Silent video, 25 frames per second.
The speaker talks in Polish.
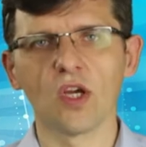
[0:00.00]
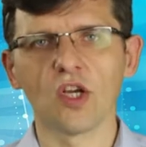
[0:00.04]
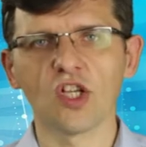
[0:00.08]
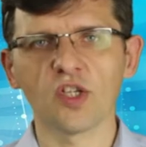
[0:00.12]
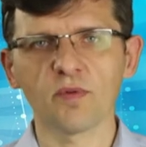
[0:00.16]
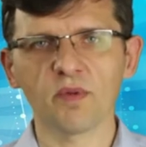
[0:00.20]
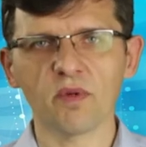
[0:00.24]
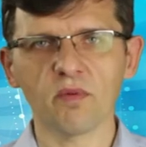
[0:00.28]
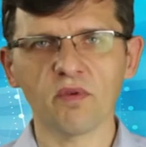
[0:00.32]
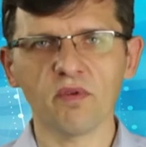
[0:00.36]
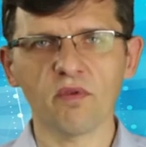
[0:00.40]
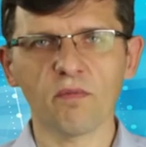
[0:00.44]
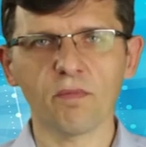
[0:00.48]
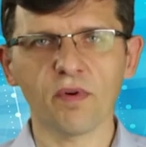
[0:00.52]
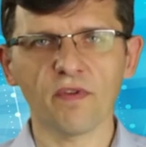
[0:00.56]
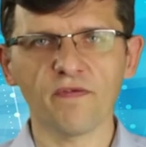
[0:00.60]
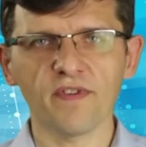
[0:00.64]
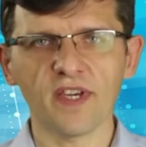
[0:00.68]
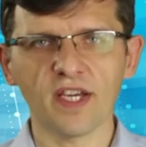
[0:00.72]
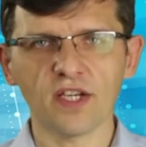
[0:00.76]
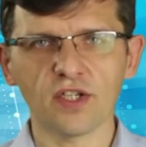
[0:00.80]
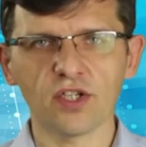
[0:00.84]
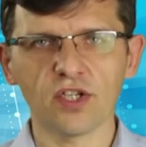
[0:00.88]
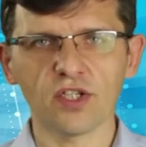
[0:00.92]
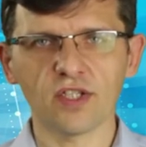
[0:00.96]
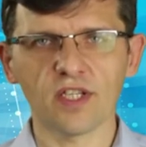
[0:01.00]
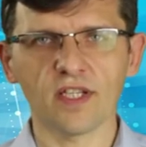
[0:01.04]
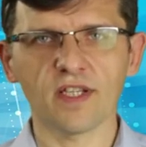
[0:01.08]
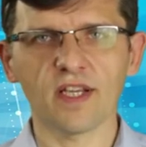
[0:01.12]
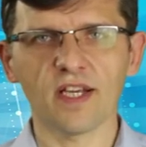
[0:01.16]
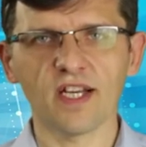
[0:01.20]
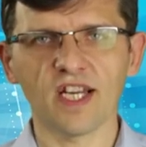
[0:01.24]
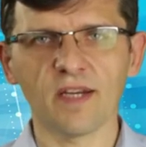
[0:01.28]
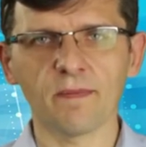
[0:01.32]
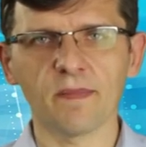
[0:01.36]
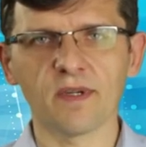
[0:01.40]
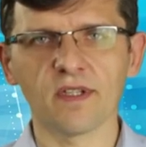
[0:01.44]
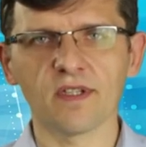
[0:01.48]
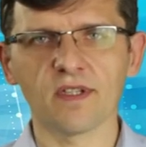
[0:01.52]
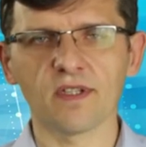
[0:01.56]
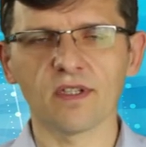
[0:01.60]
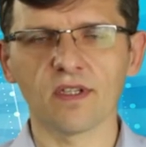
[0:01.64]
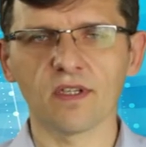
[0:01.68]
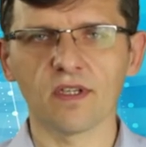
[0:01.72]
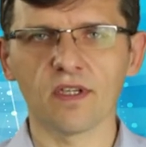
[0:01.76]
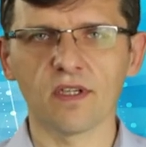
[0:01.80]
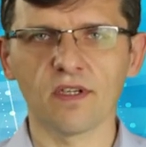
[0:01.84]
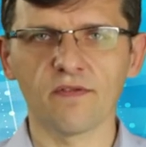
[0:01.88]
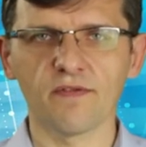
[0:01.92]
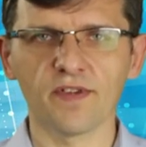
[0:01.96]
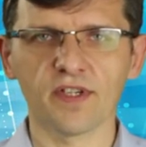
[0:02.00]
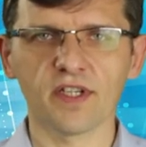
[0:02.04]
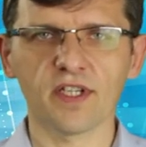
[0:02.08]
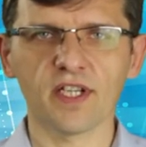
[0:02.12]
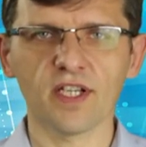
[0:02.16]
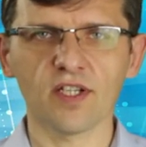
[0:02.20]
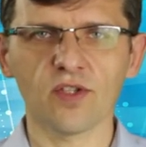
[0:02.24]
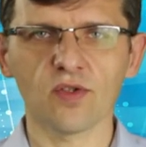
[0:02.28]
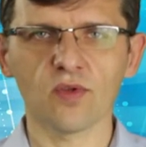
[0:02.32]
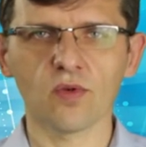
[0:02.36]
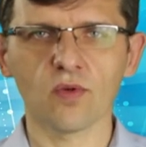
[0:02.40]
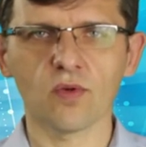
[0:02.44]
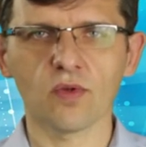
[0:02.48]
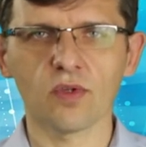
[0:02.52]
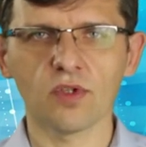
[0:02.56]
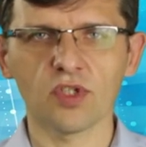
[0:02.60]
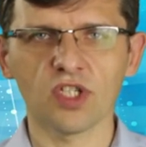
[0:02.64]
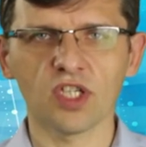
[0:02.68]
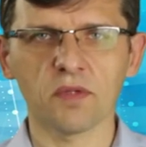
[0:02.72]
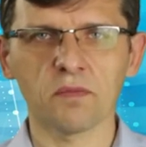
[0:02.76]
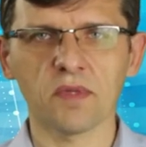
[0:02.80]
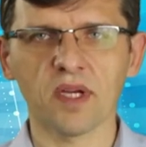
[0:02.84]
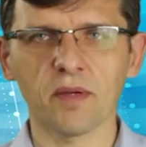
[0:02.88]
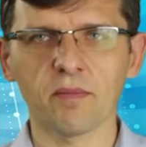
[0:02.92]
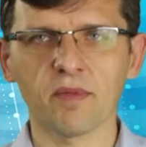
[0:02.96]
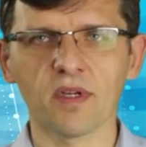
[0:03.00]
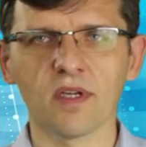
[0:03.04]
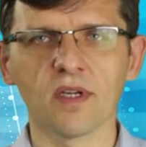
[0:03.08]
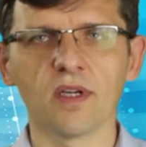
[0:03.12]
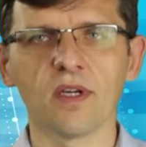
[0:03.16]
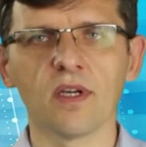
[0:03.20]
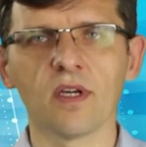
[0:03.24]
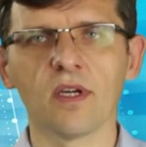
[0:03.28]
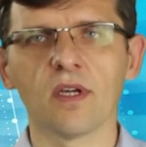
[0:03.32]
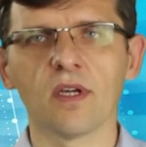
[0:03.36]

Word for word: Spróbujmy powiększyć ten element y, wykresu, gdzie mamy